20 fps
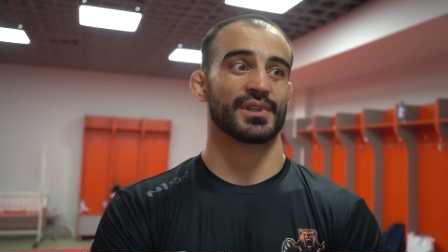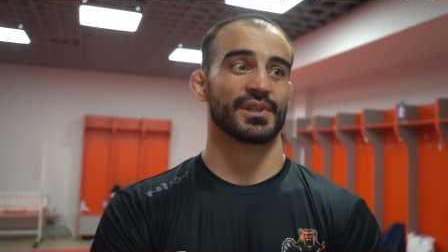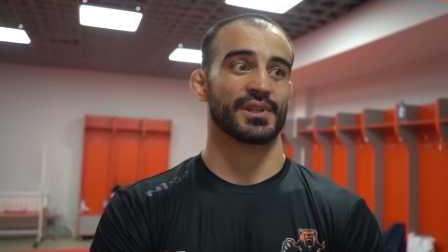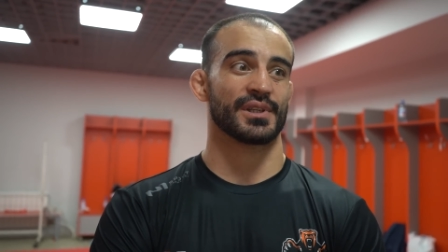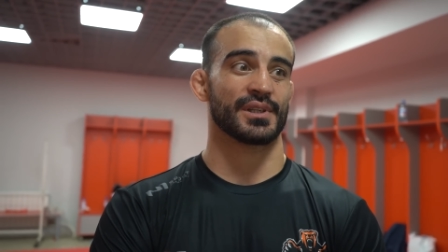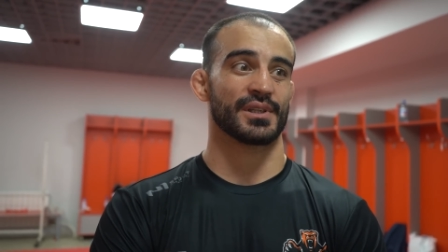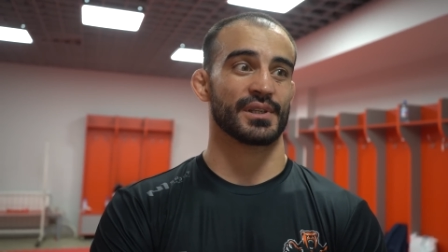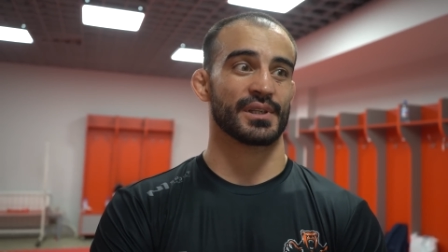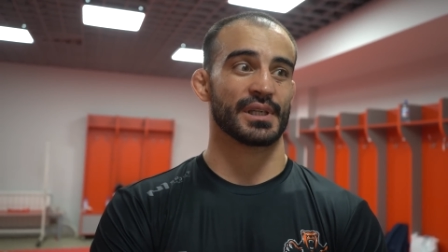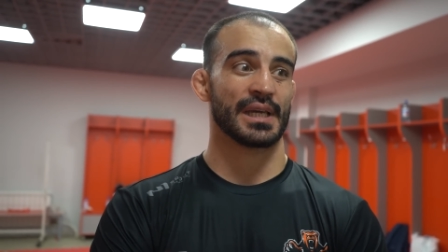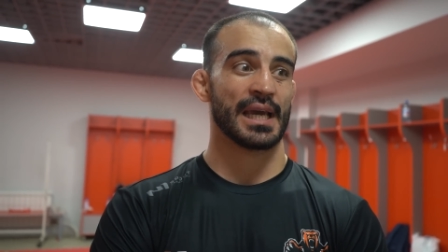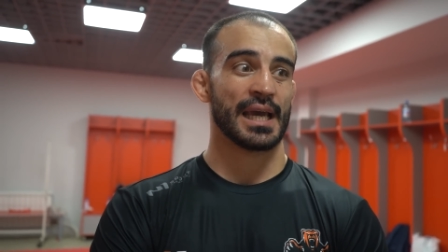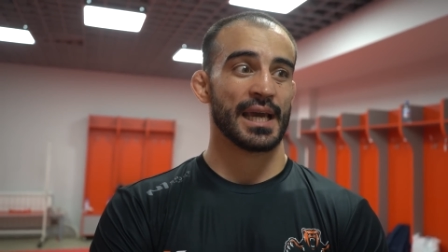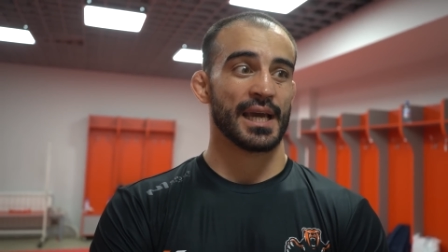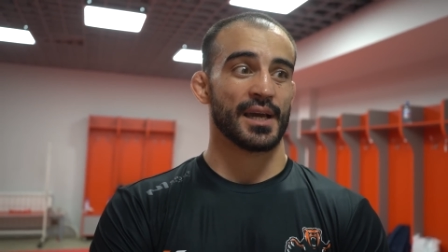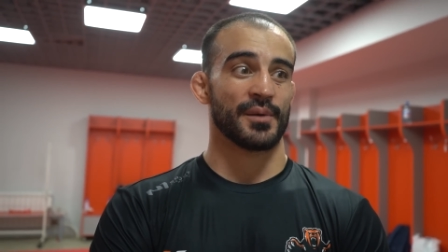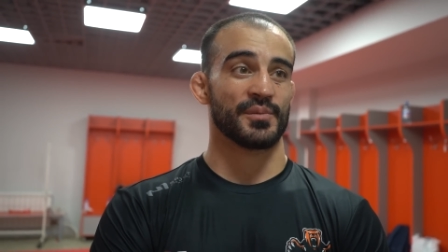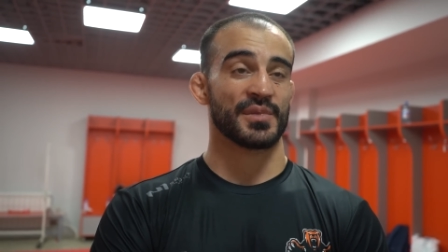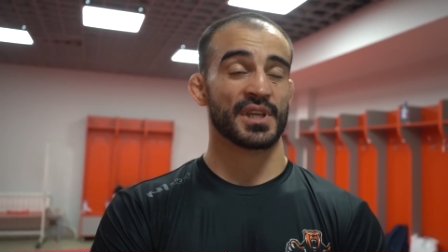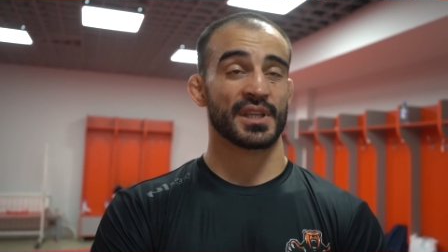И
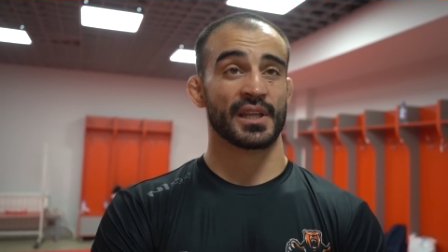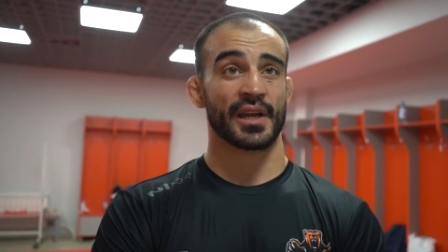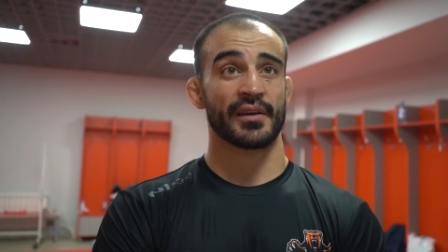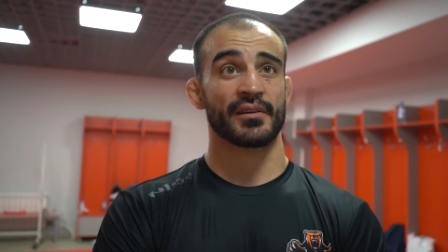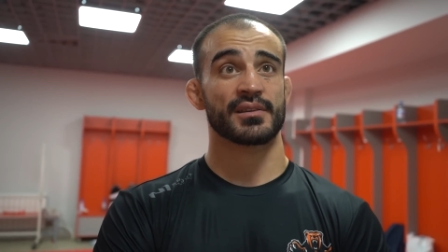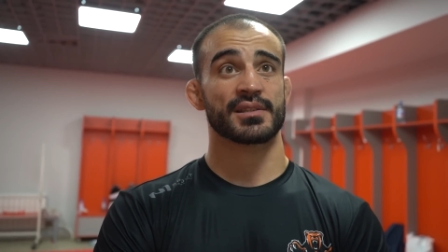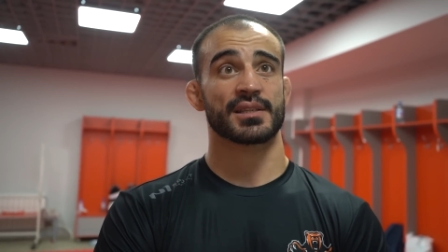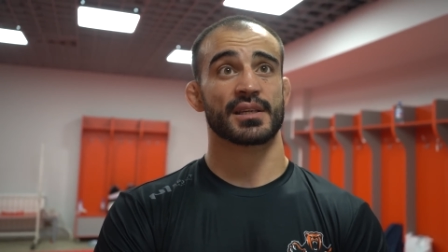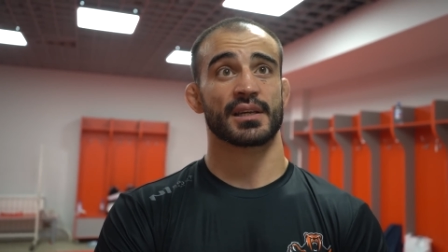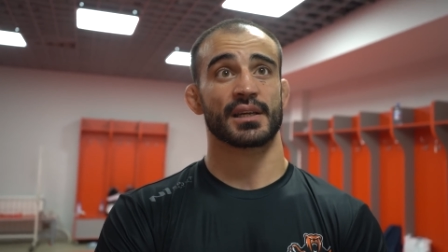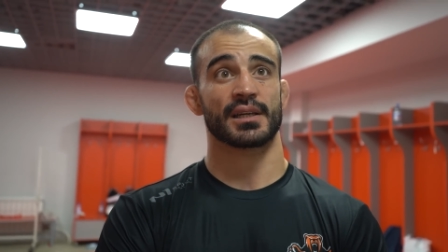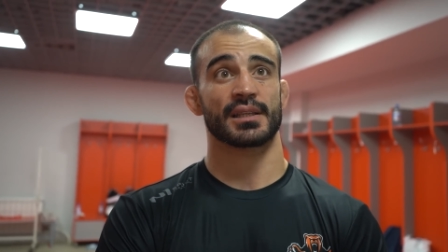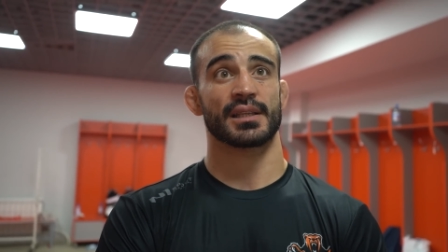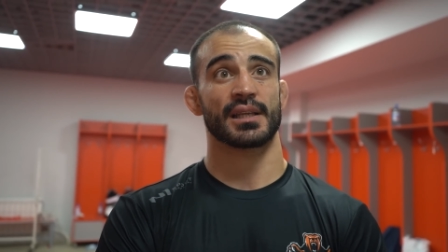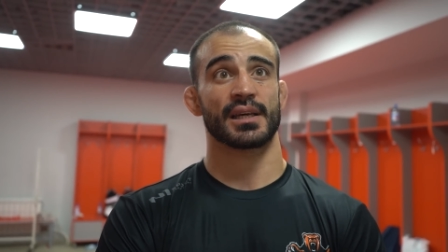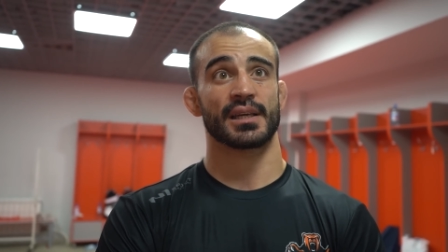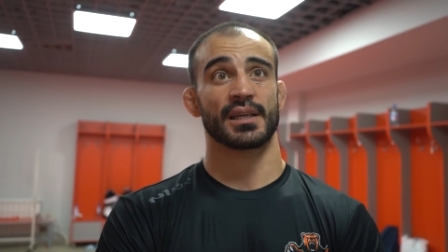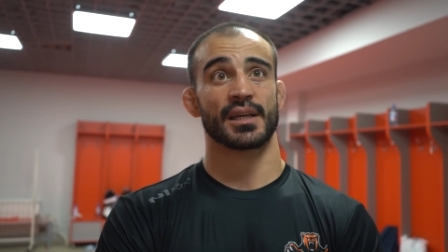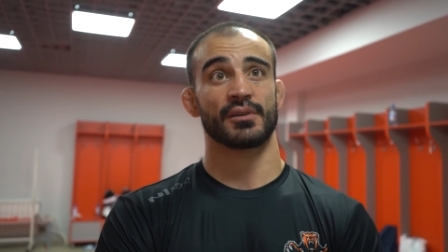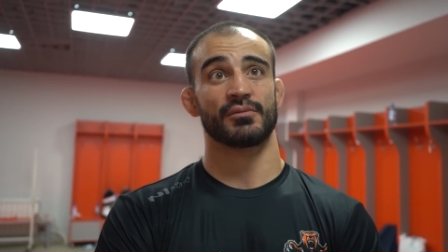мне нравится,
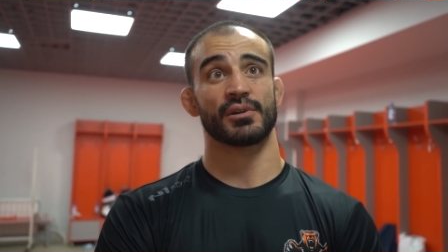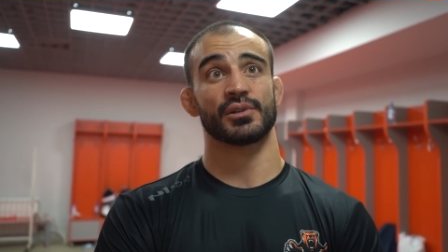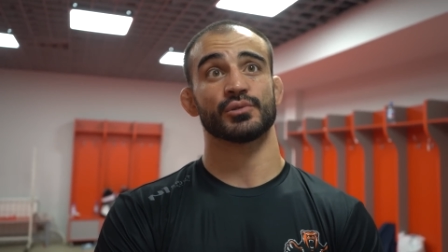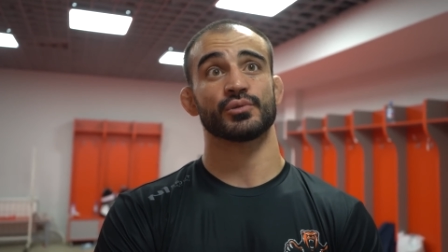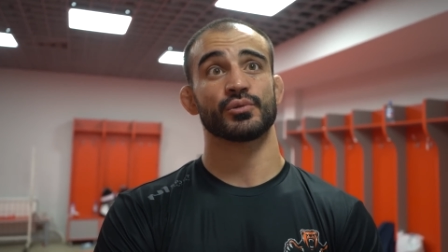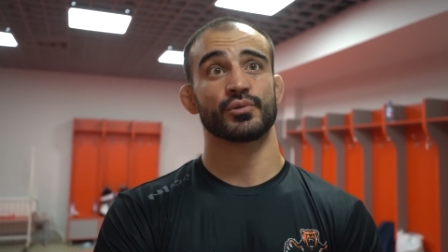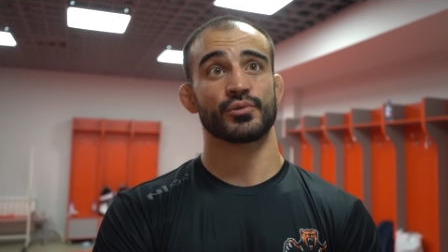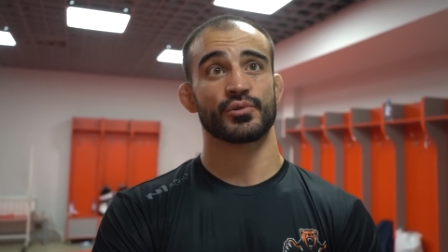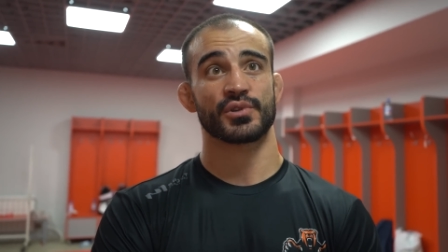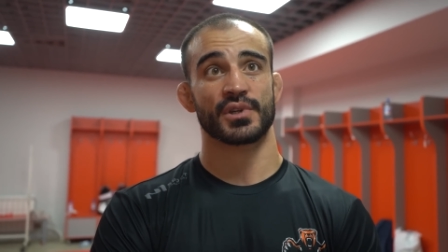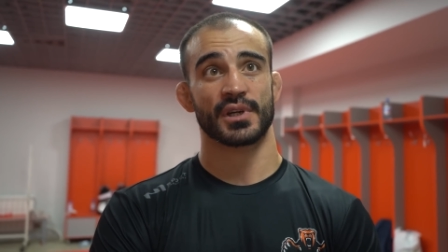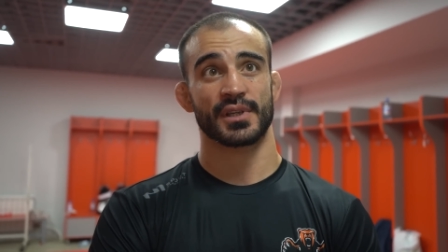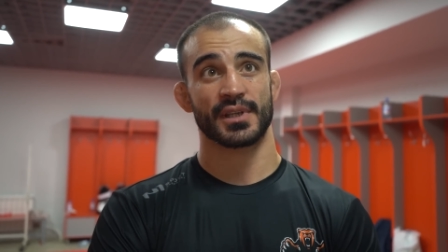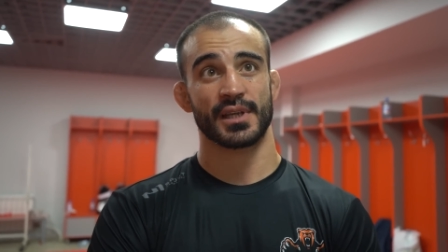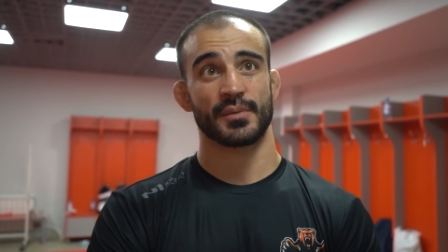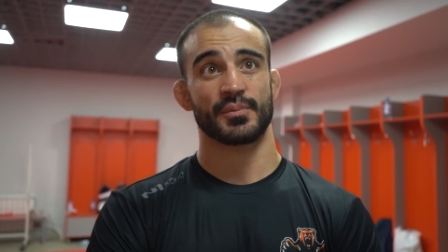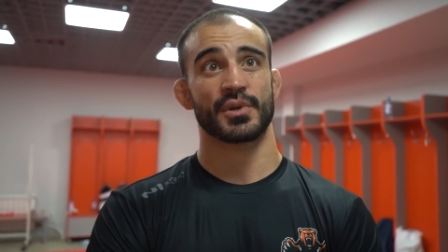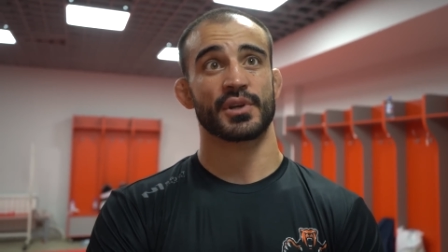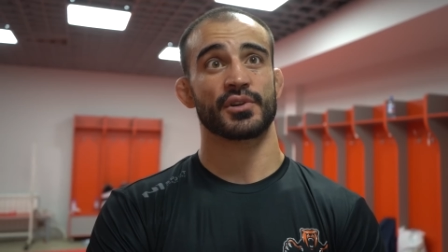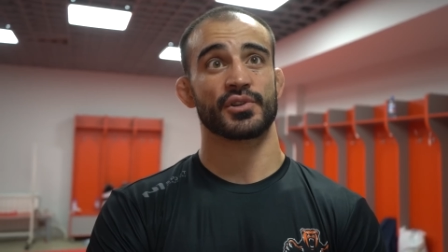когда я волнуюсь,
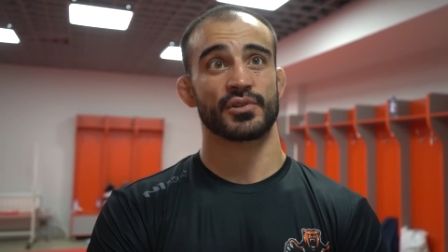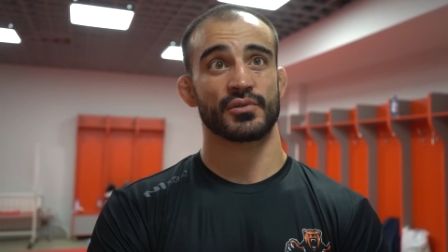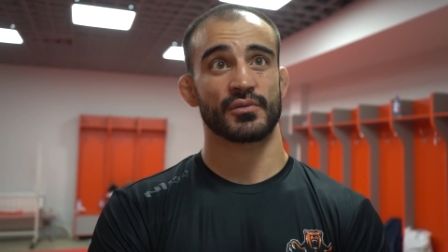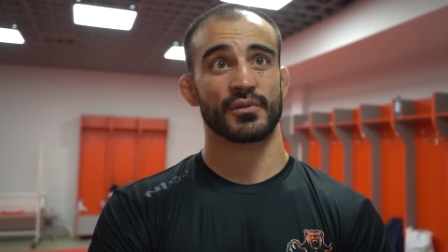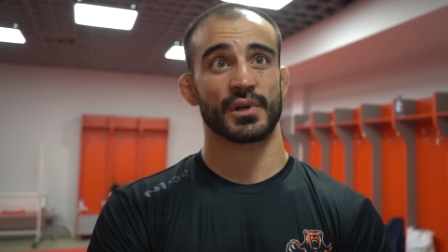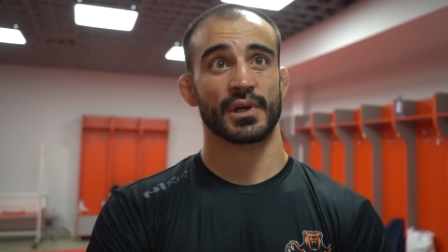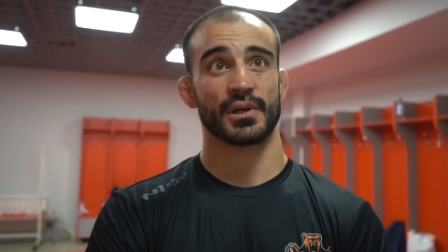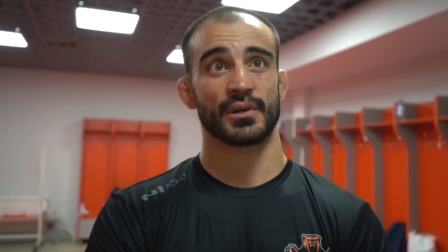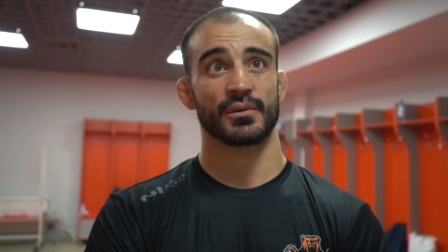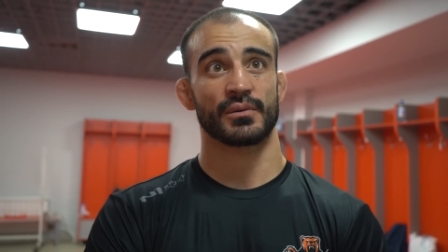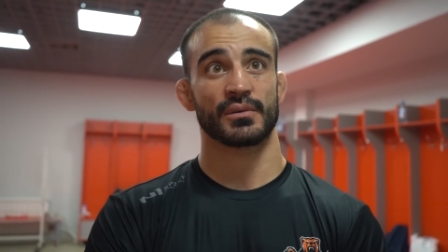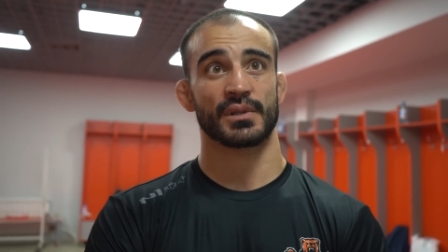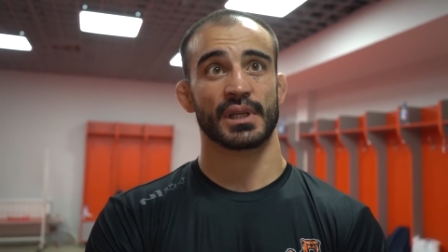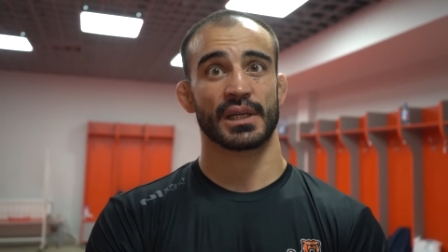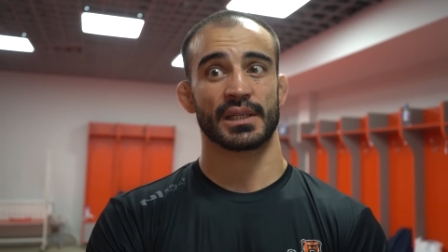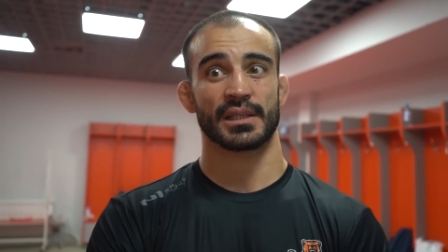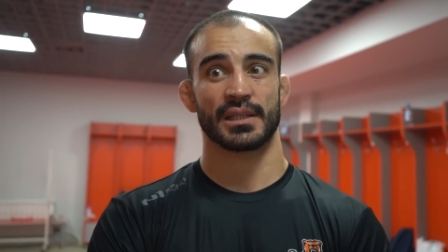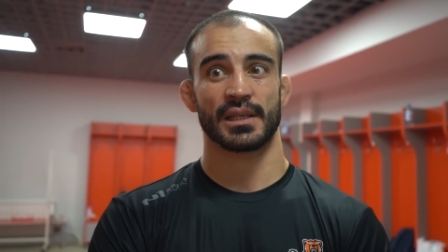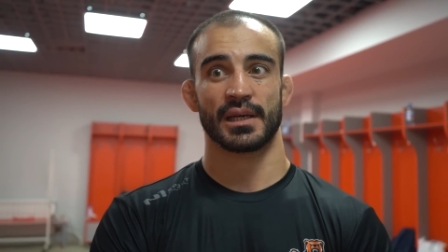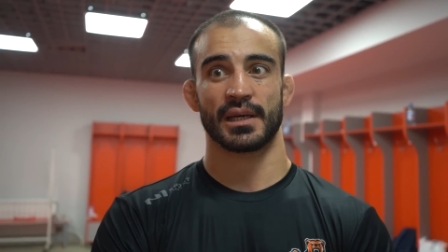когда я переживаю.
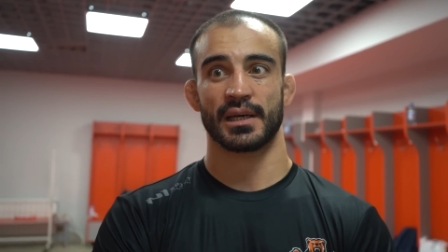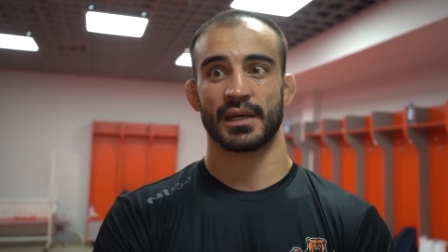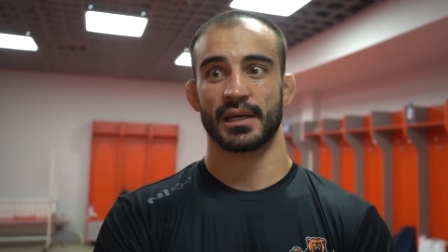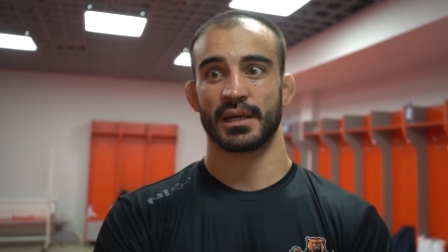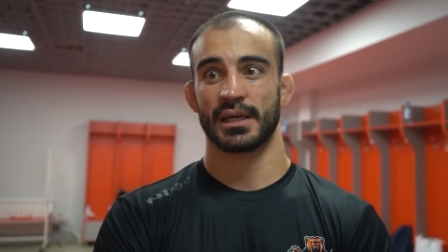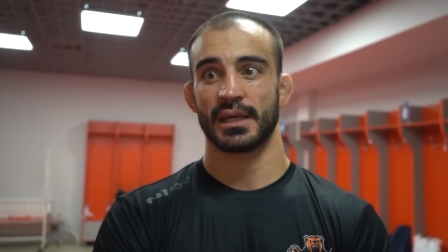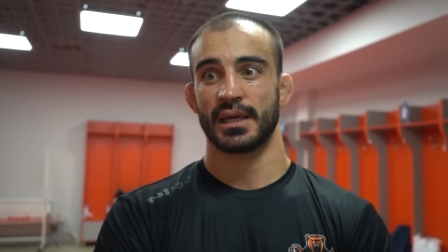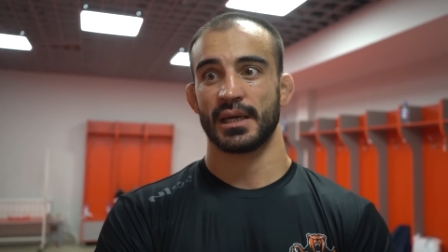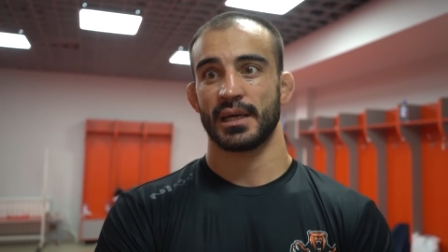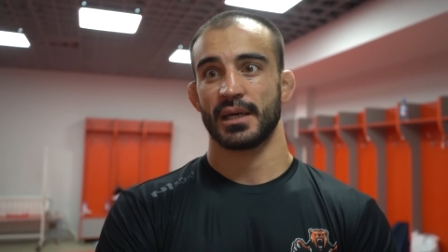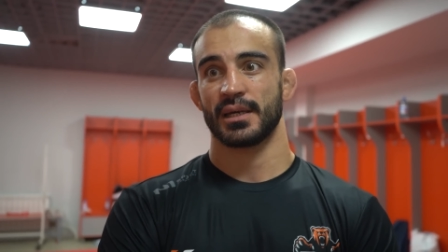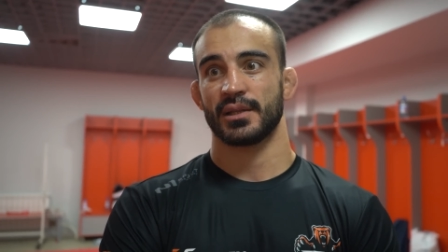Тогда,